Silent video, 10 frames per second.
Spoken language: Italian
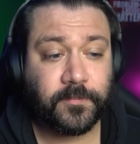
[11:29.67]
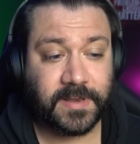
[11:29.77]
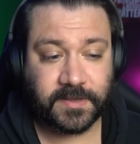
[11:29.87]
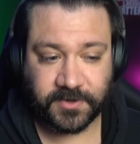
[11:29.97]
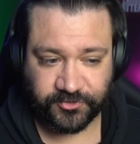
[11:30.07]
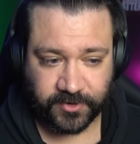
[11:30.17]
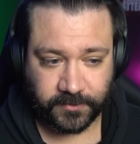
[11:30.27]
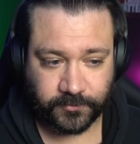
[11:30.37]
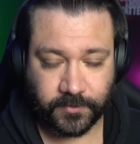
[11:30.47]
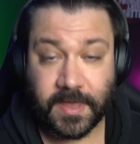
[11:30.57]

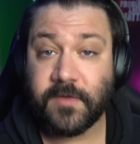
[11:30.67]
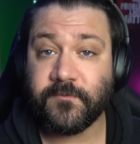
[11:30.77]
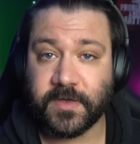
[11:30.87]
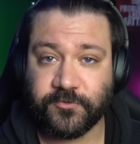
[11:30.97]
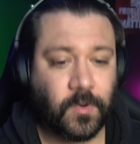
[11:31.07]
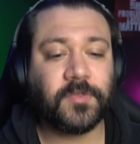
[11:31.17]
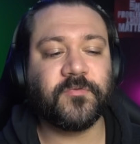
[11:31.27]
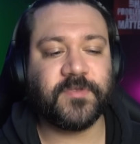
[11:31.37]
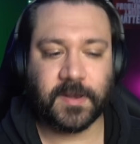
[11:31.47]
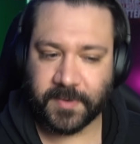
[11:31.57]
1300. E invece,
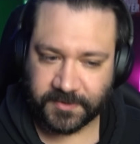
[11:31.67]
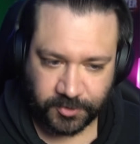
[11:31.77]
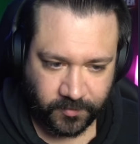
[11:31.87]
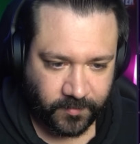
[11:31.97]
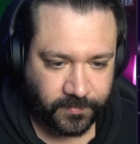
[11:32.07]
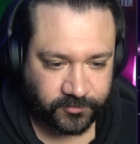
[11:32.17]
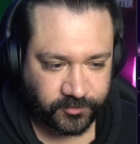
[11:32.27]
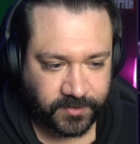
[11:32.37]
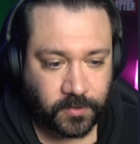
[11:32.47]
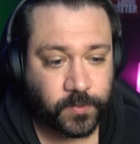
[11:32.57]
quando finalmente trovi un
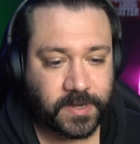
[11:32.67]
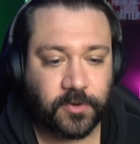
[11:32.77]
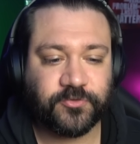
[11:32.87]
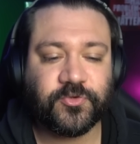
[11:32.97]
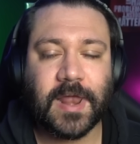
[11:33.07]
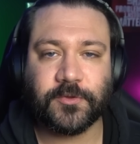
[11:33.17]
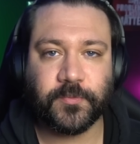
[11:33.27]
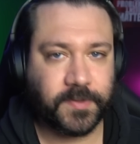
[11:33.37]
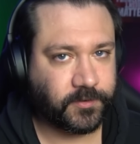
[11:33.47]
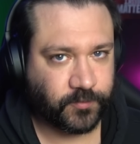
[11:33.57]
posto tranquillo e
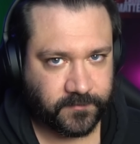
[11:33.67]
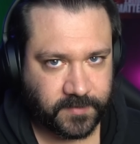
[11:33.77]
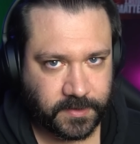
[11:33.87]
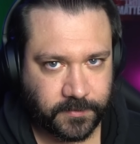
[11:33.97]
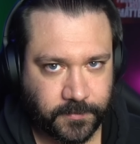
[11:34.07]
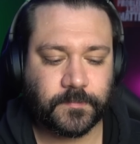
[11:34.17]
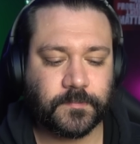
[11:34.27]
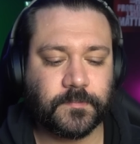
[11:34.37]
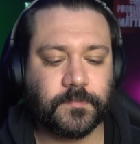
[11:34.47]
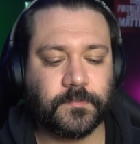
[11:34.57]
isolato per i tuoi video?
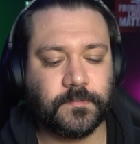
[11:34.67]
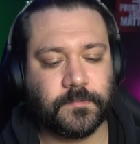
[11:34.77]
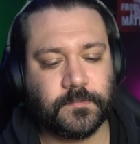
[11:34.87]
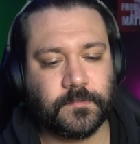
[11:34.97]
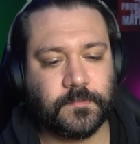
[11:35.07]
Certo,